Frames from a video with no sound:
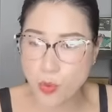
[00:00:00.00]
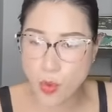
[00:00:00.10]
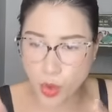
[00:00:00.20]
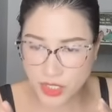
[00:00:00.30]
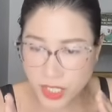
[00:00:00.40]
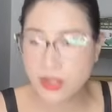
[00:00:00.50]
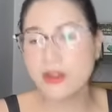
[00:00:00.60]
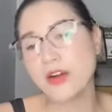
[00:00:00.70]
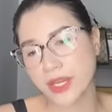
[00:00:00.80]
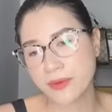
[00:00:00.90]
của sức
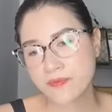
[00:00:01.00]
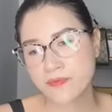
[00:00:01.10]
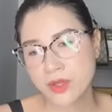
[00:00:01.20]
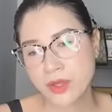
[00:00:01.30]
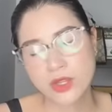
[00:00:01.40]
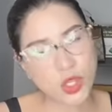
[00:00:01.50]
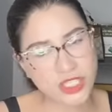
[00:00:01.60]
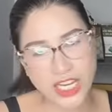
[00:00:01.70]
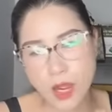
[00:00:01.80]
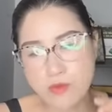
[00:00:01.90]
người nó
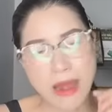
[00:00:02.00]
sẽ không